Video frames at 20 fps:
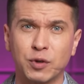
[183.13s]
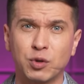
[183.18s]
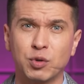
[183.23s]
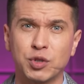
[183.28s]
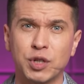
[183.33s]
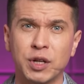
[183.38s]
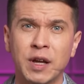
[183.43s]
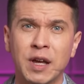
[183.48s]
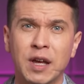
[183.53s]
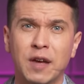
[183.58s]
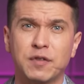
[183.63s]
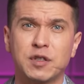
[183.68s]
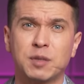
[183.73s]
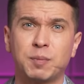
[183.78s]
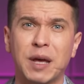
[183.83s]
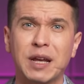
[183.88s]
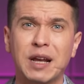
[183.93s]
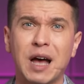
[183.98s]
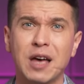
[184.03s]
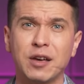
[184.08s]
którzy
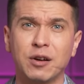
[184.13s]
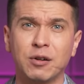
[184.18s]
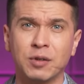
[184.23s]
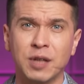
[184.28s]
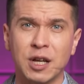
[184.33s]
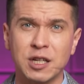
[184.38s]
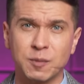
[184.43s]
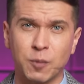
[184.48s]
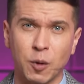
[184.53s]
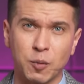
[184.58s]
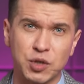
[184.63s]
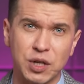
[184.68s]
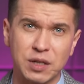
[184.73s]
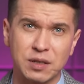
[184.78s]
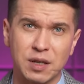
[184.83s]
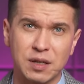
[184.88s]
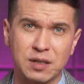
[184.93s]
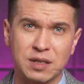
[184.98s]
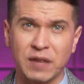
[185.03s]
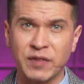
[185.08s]
wspierają nas
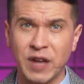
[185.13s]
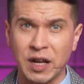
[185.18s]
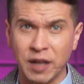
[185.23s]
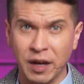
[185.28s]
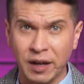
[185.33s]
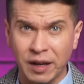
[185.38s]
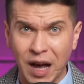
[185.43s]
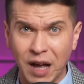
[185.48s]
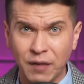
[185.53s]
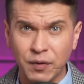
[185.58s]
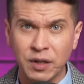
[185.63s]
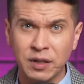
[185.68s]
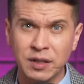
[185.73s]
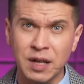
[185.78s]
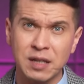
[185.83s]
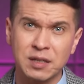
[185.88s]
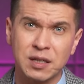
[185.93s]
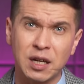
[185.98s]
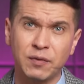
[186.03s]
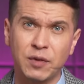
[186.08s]
poprzez stawianie kawy
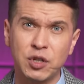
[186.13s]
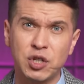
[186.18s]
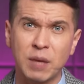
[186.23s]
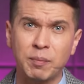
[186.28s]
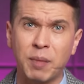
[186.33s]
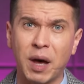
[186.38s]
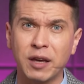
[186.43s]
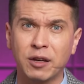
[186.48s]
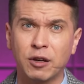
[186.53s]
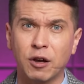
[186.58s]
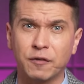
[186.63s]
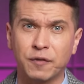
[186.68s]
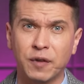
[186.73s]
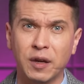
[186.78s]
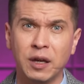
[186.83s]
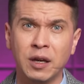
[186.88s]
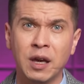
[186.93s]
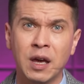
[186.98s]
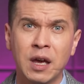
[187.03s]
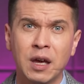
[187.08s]
na serwisie Buy
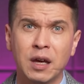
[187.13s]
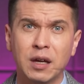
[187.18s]
Coffee,